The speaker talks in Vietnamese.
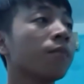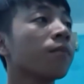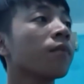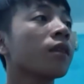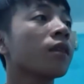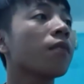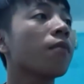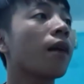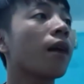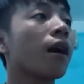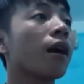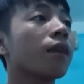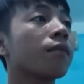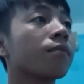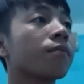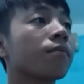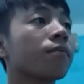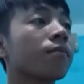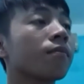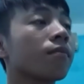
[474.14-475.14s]
nhưng mà
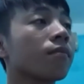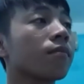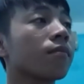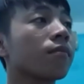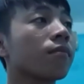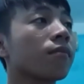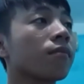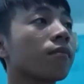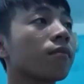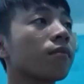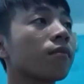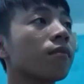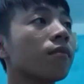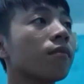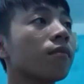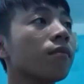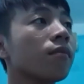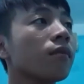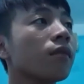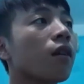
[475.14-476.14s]

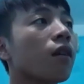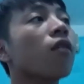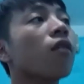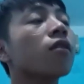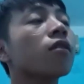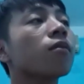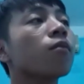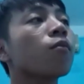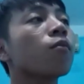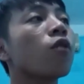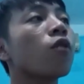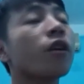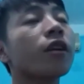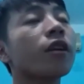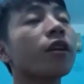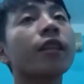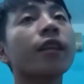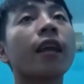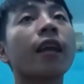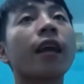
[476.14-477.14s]
con muốn nói
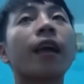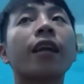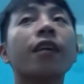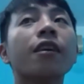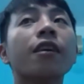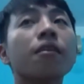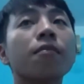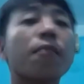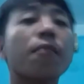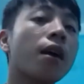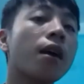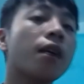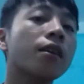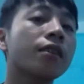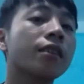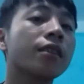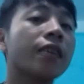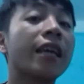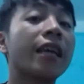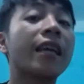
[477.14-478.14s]
như thế này nước mất
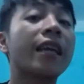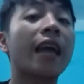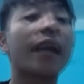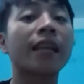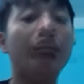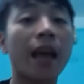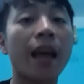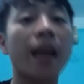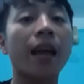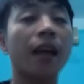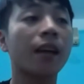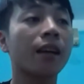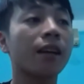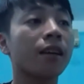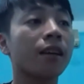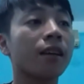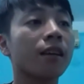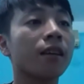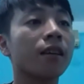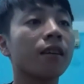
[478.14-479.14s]
thì nhà tan
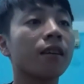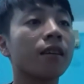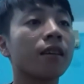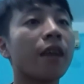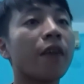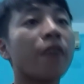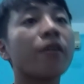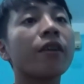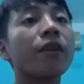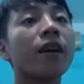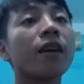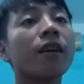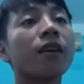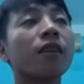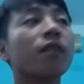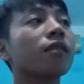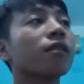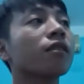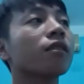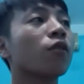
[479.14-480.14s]
nếu như
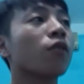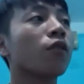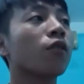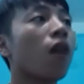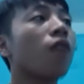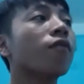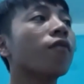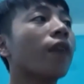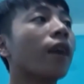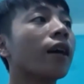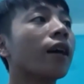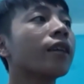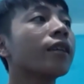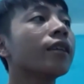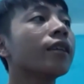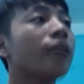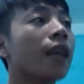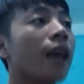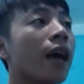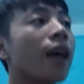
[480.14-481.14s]
tụi con vẫn cứ
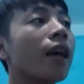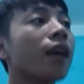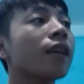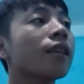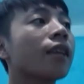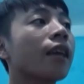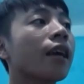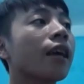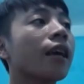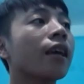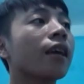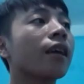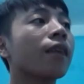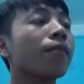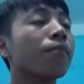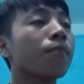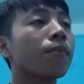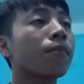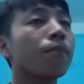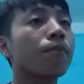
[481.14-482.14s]
như thế
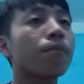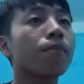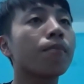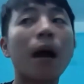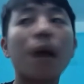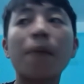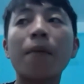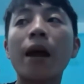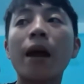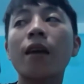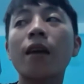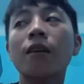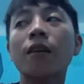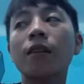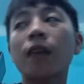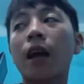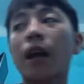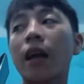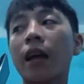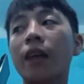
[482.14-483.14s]
thì ba má có
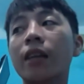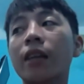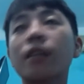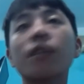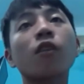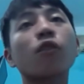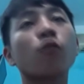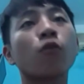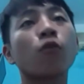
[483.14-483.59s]
thể nghĩ tới cho tụi